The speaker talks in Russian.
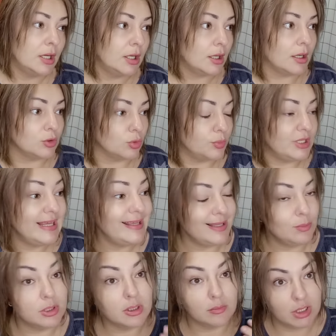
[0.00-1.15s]
А, но мне
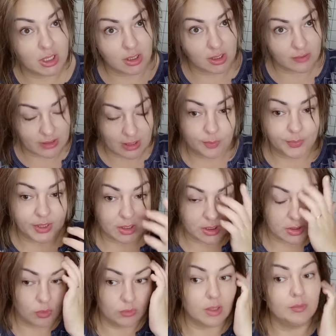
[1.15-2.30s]
именно, мне не хватало
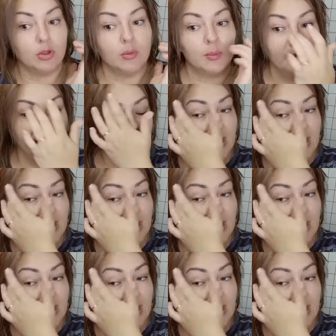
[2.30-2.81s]
прикорневого объема.